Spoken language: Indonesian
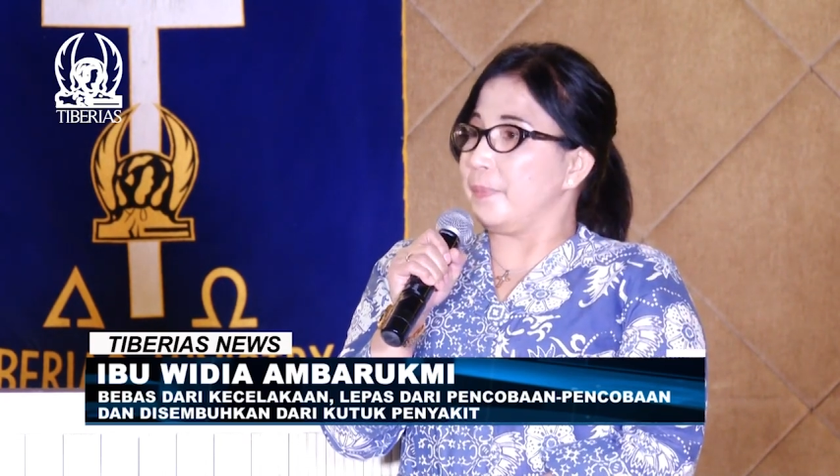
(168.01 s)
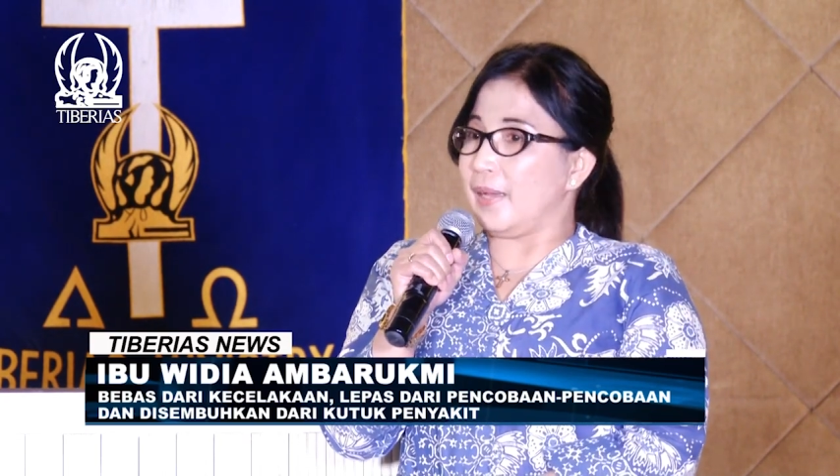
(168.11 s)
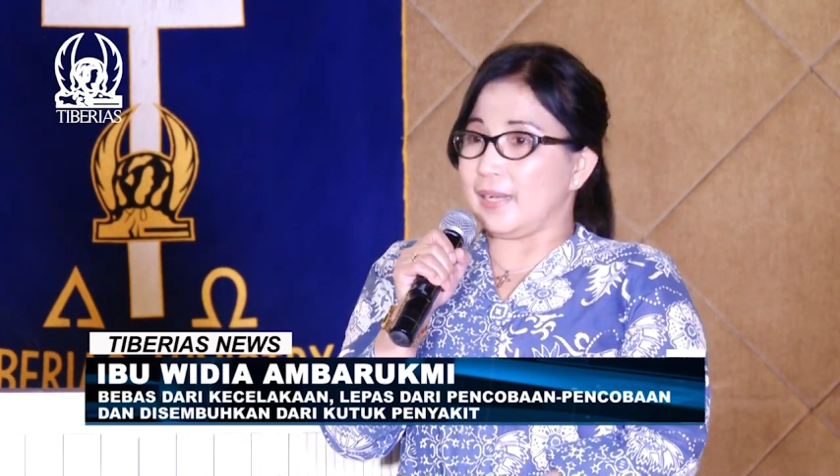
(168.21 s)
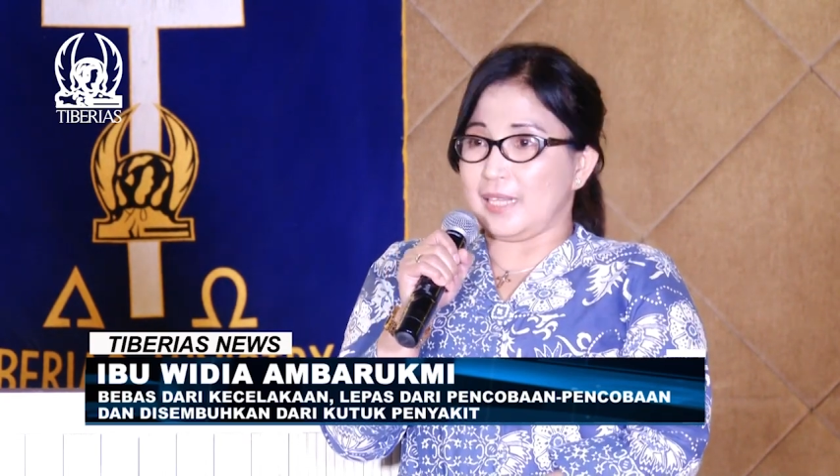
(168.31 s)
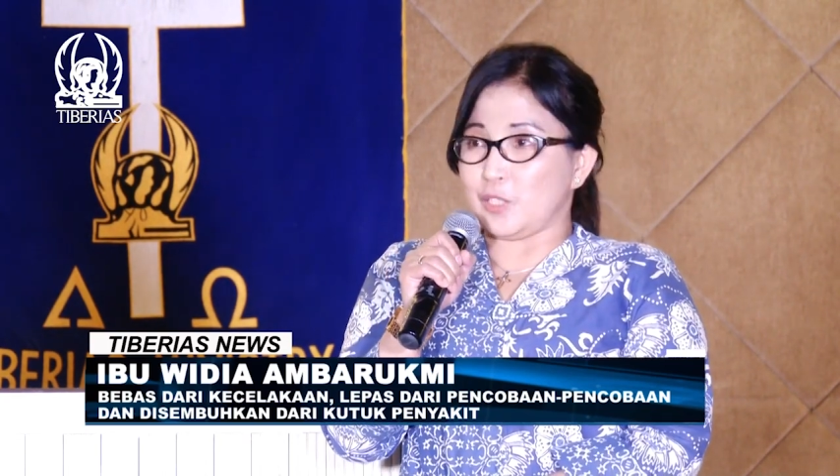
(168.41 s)

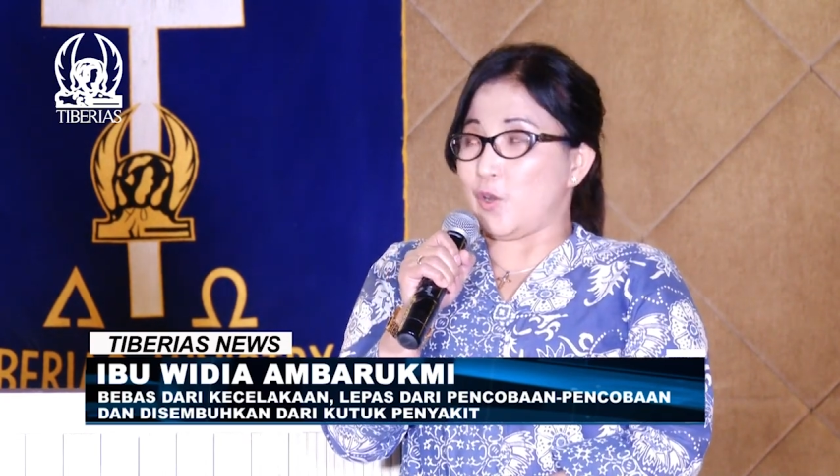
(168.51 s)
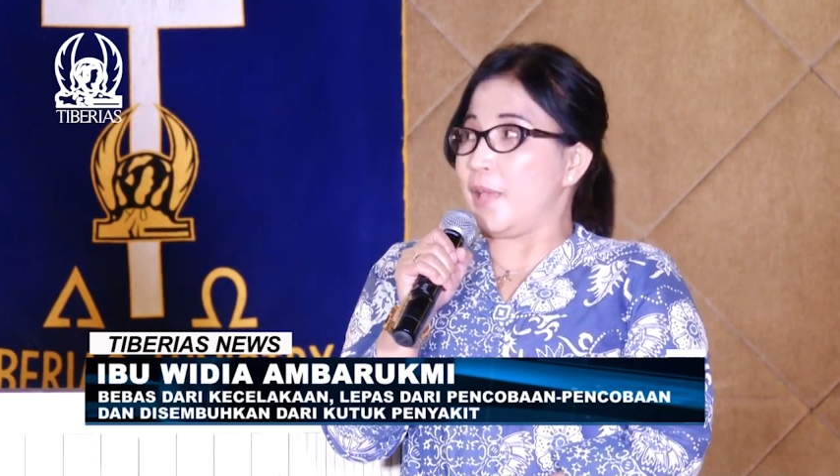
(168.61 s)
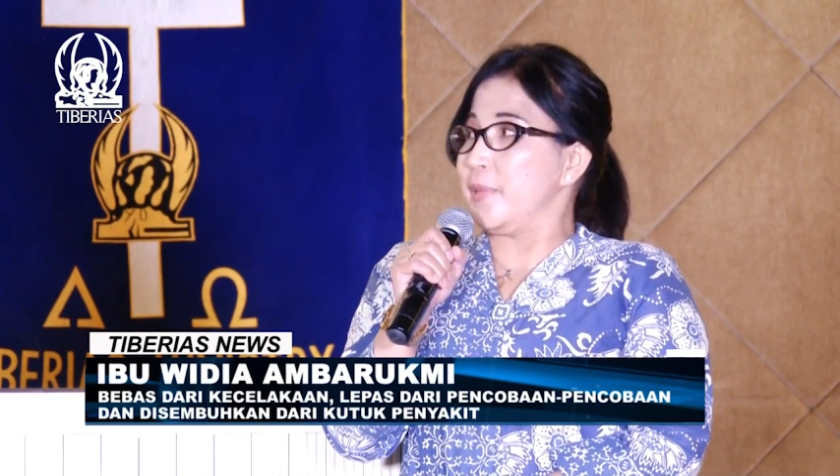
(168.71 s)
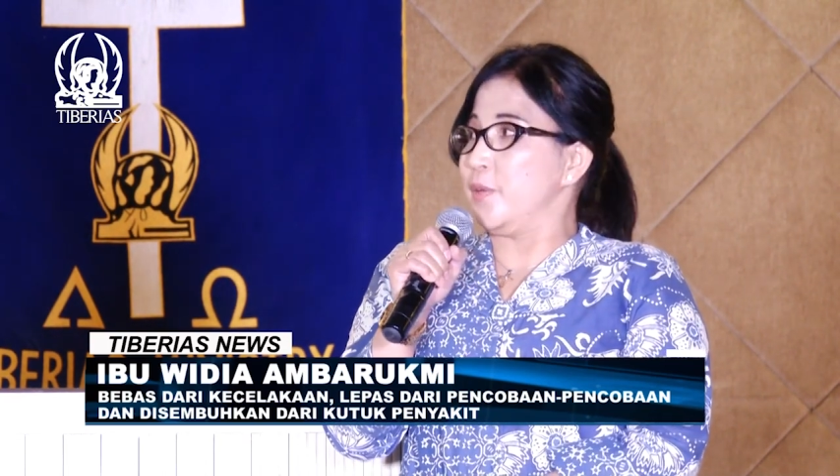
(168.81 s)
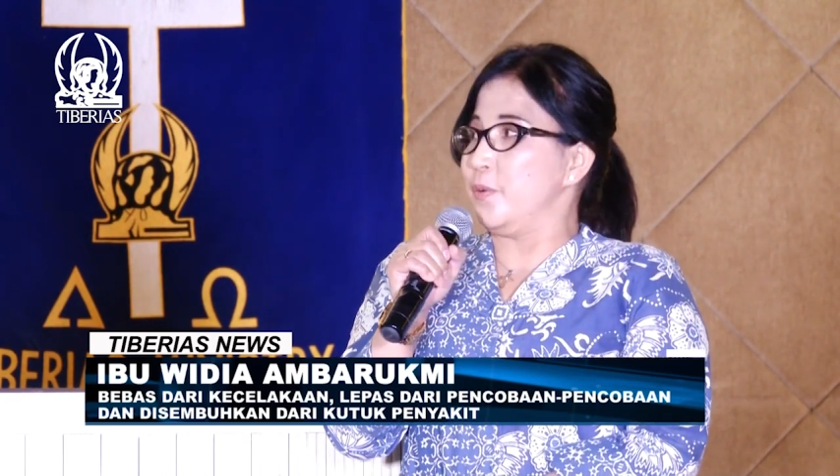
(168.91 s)
anak
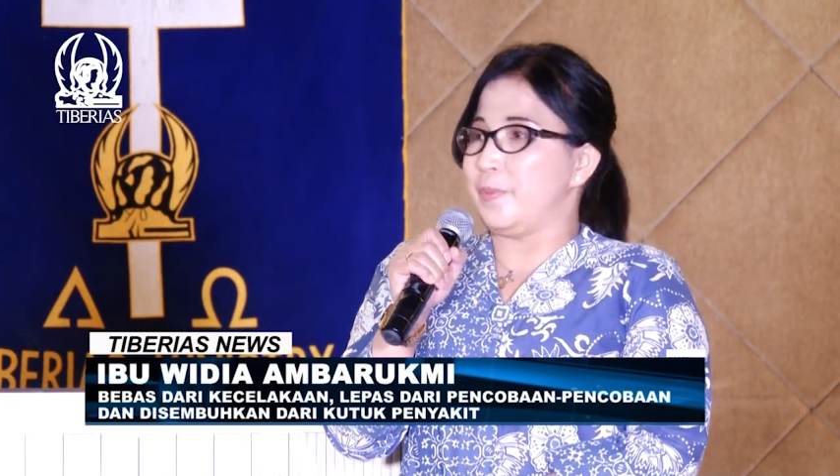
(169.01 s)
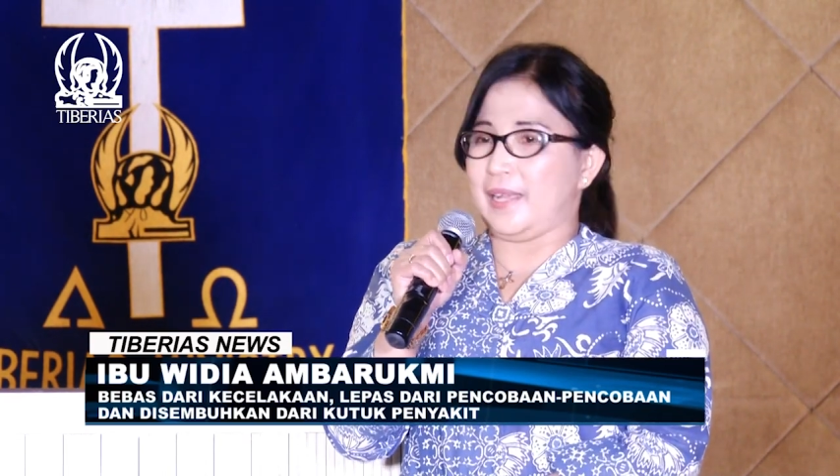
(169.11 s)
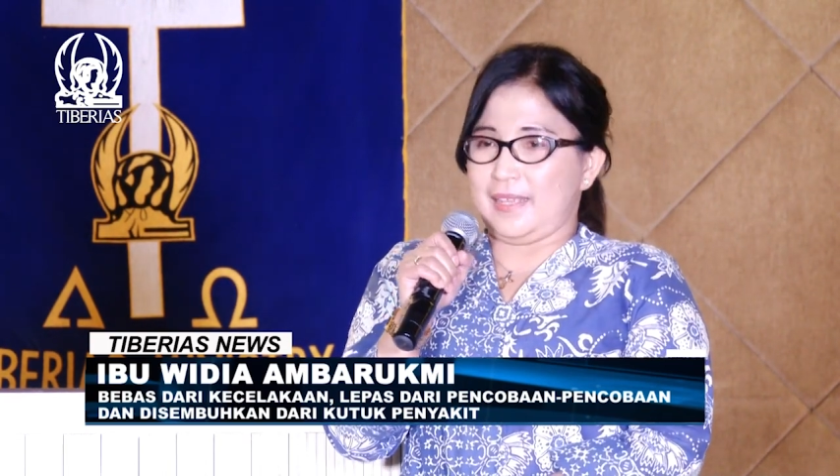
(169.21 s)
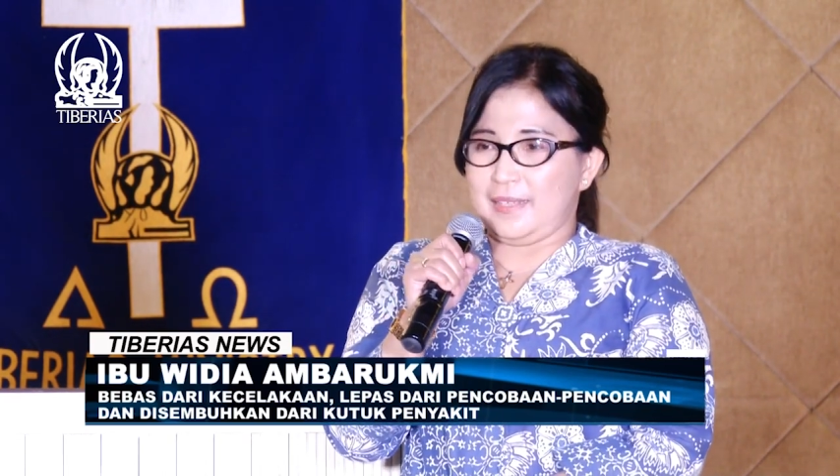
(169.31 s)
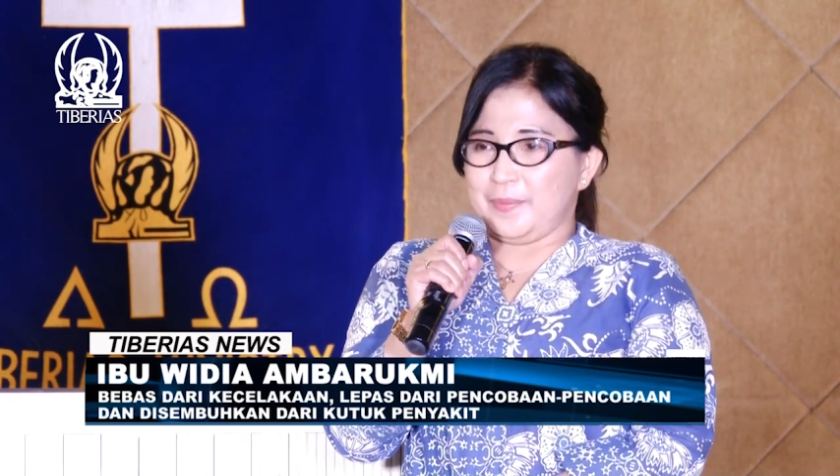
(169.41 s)
sekolah minggu, Pak.